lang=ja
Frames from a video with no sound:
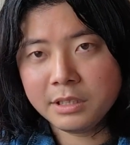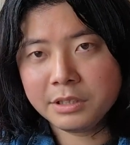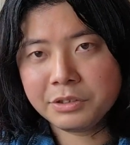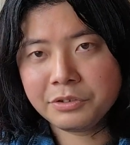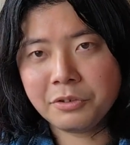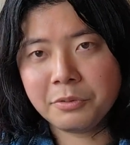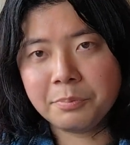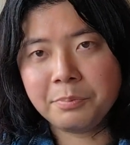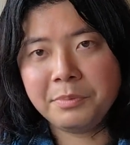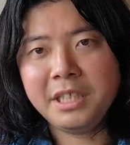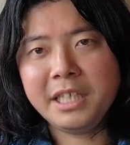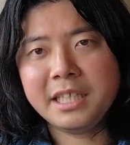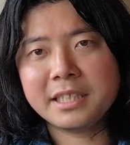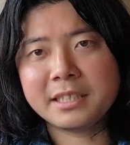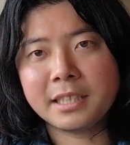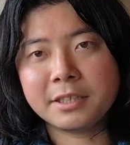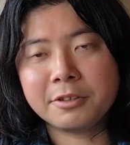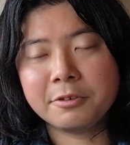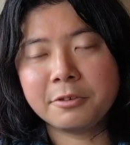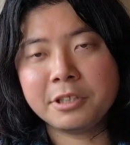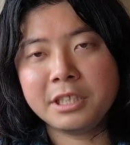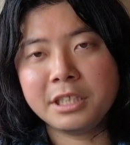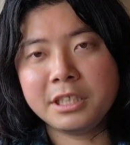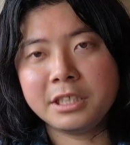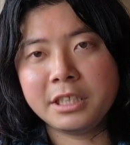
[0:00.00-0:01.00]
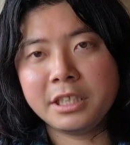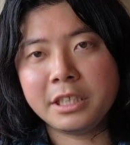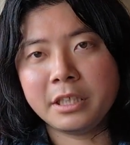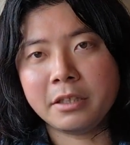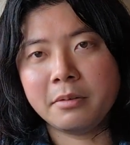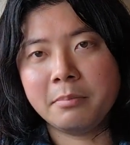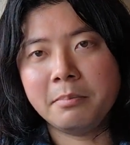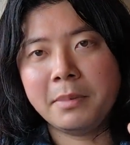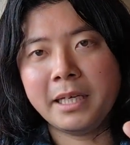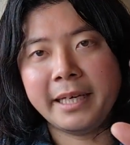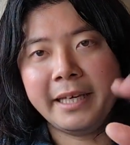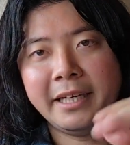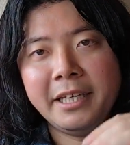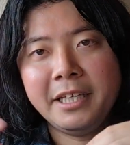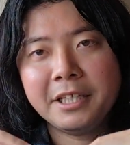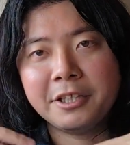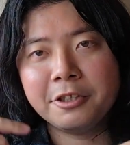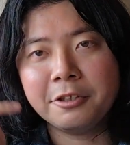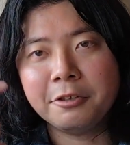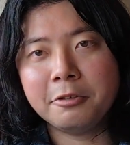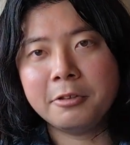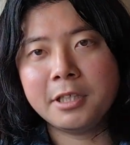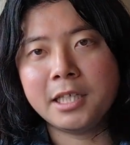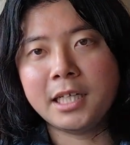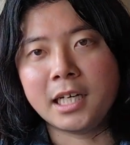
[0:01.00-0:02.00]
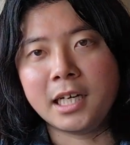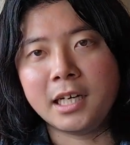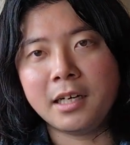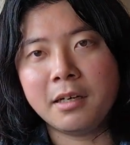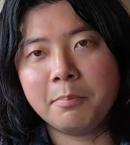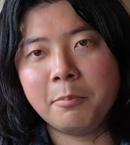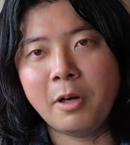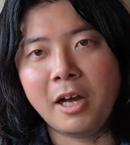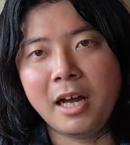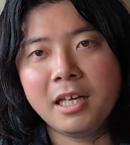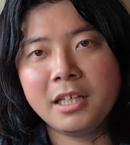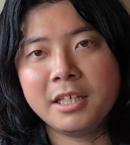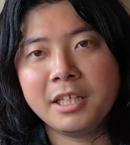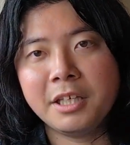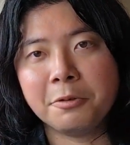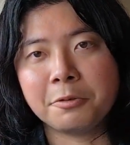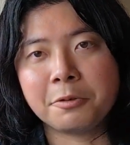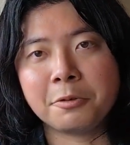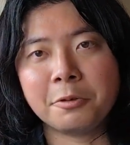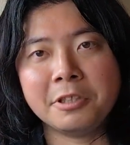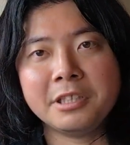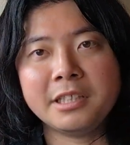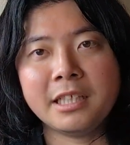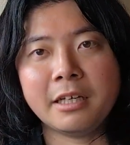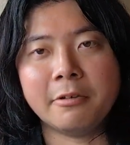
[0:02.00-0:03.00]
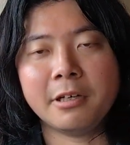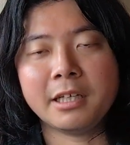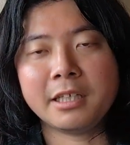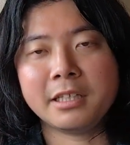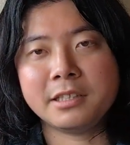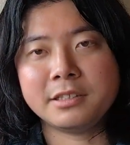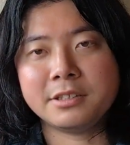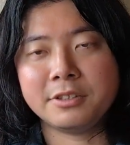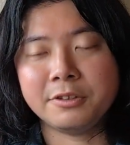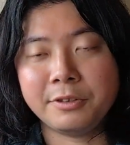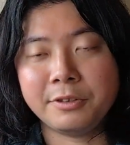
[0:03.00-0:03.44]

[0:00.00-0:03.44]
そう見えた時に、まあ、営業はもう案件を取りたいわけです